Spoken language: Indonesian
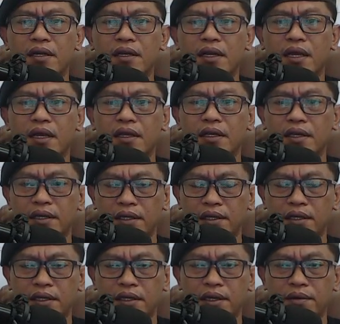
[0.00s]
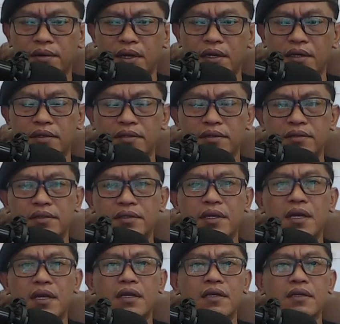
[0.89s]
Nah, ini kawan
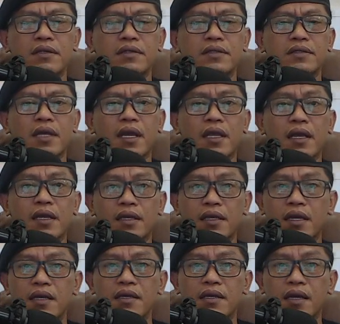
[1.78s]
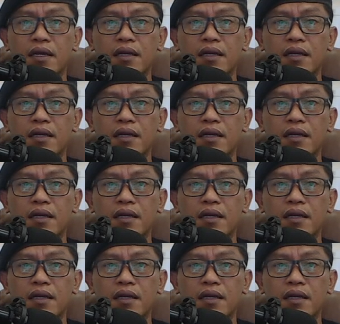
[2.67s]
ya sayang ya